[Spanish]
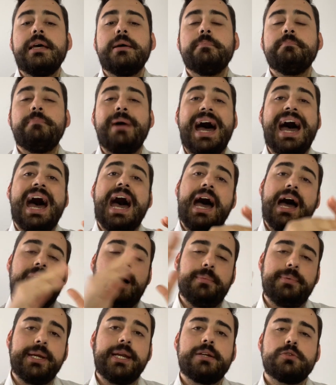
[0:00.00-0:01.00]
va a
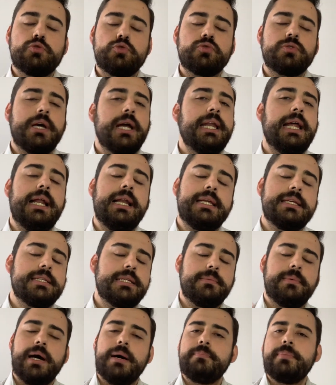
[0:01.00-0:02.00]
abrir sus canales
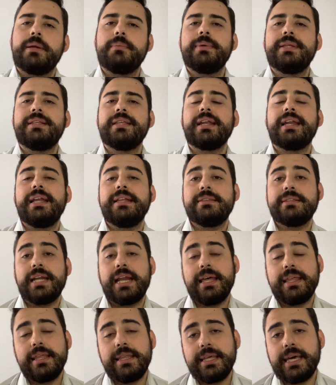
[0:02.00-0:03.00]
y va a permitir la
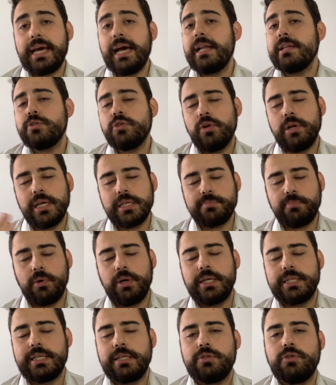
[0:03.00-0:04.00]
entrada de calcio, la
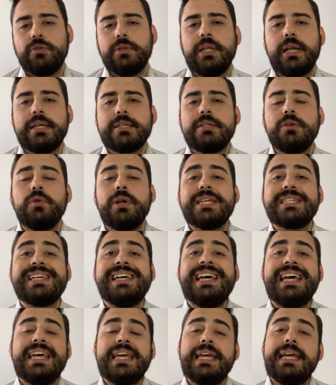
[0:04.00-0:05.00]
despolarización de las células
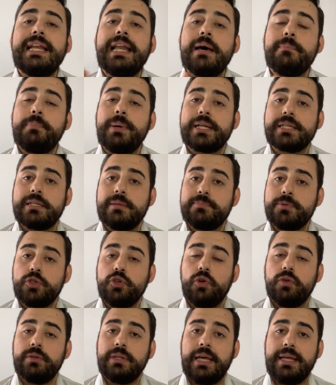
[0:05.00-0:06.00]
y la
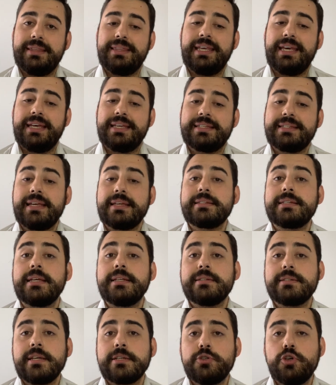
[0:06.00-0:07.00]
percepción de esa
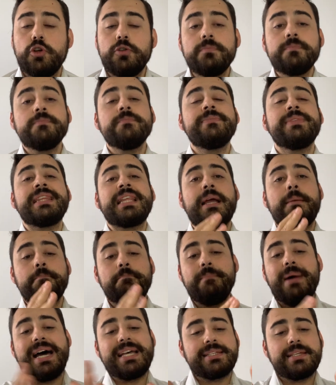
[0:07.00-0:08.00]
sensación.
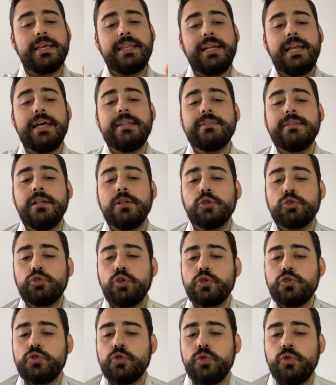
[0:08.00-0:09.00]
Más adelante, el
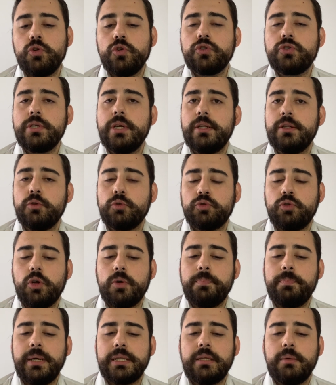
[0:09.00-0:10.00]
doctor Julius y el
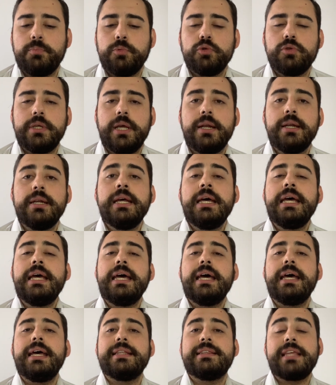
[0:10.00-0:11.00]
doctor Pataputian
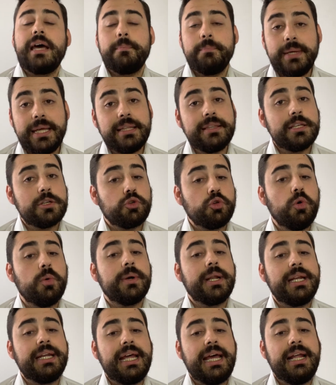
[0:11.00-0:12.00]
eh, también
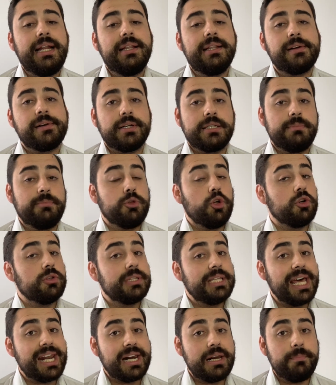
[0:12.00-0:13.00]
descubren el
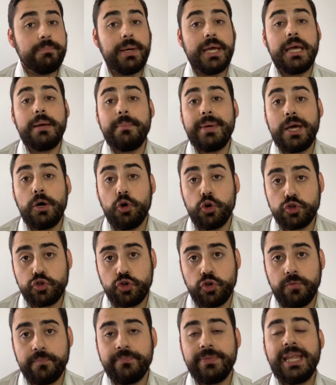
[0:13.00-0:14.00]
receptor
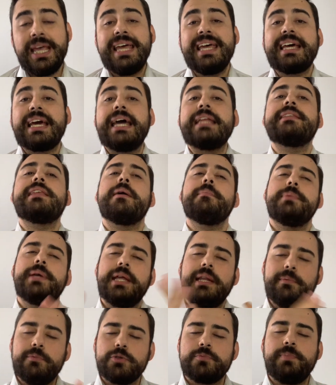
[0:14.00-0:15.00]
TRPM8, que
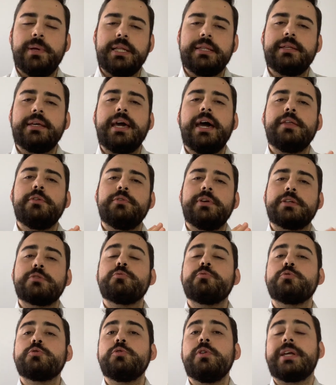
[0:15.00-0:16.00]
también hemos platicado y es
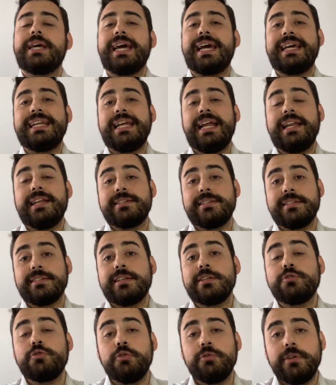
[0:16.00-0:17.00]
justo el que genera la
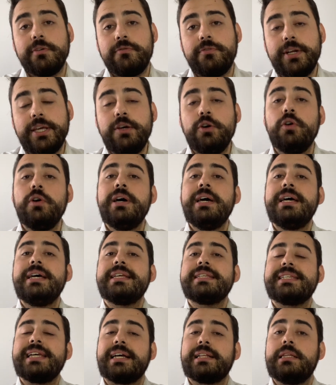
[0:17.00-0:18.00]
sensación de frío,
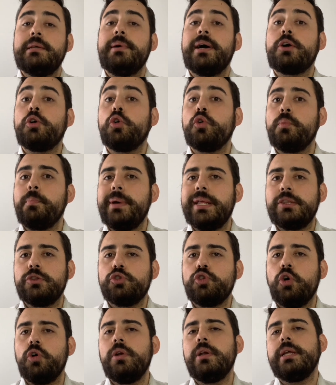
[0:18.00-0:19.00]
se activa con
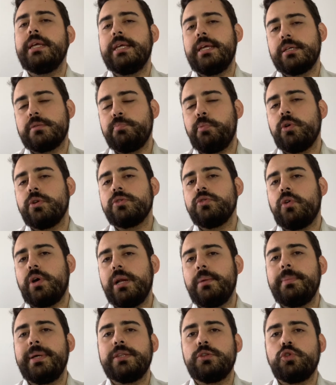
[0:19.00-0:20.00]
mentol y es por eso
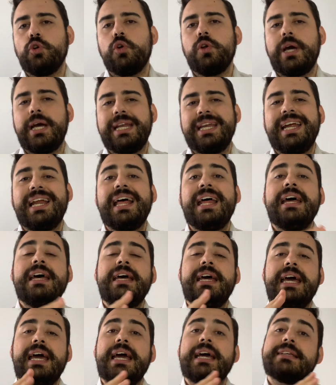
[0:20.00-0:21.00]
que el mentol
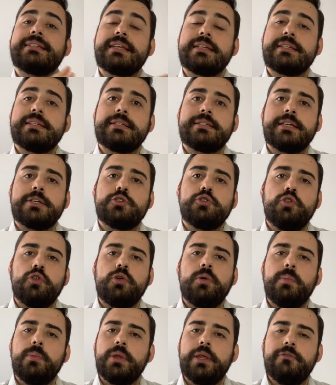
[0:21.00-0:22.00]
genera esa sensación
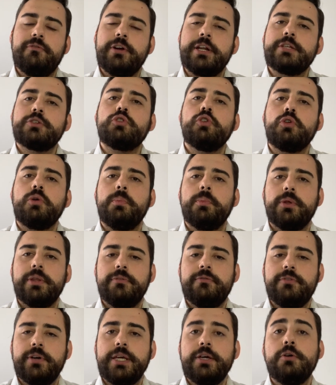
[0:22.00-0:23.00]
como de fresco, como
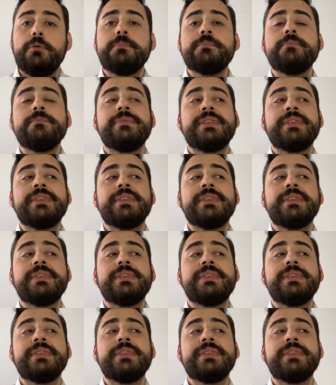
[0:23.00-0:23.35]
de frío.